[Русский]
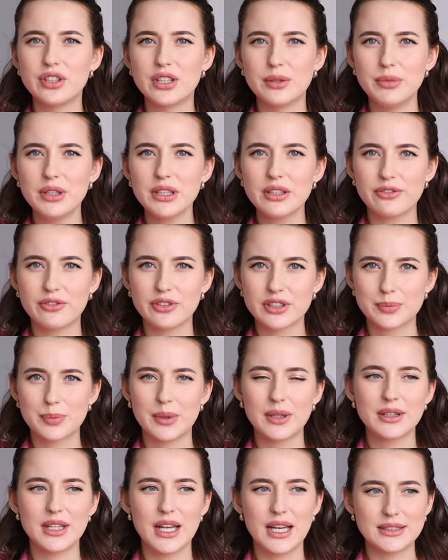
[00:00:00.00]
витаминов,
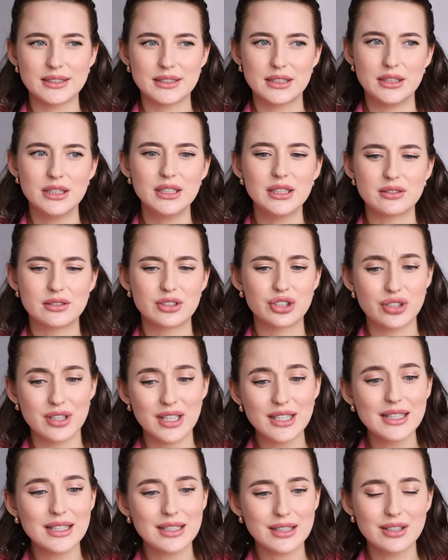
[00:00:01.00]
восполняться. Нет,
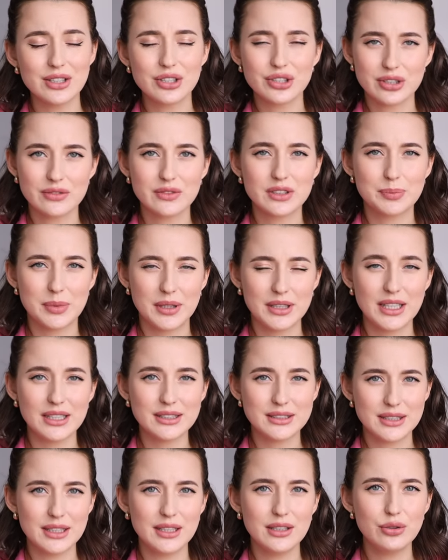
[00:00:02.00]
желательно, конечно,
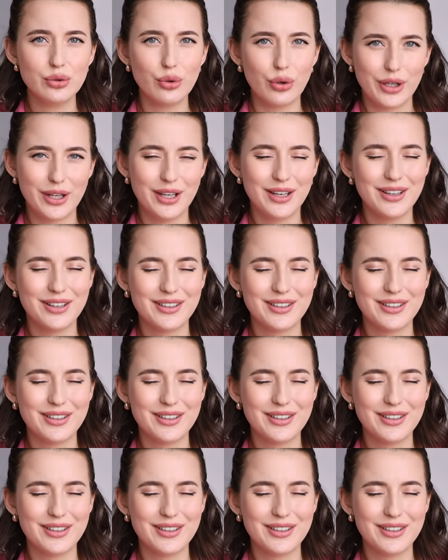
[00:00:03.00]
восполняться едой.